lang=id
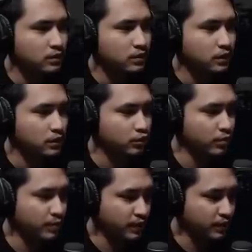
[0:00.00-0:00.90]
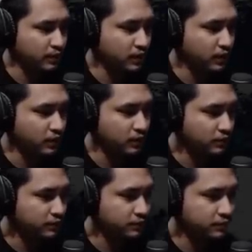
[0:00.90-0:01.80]
Kita coba pakai yang trail.
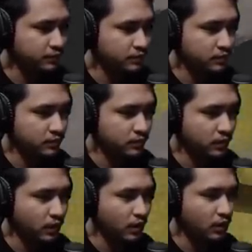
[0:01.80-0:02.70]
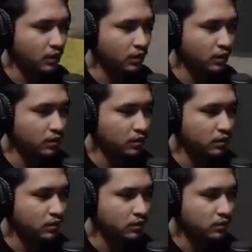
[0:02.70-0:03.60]
Eh, eh.
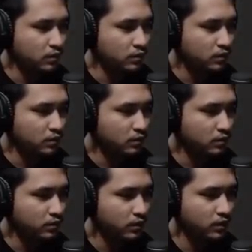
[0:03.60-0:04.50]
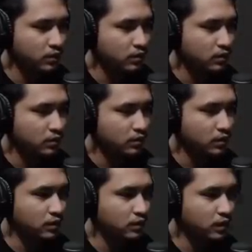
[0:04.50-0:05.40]
Eh,
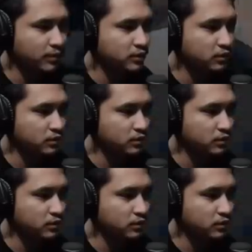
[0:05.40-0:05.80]
gerakannya gini amat sih.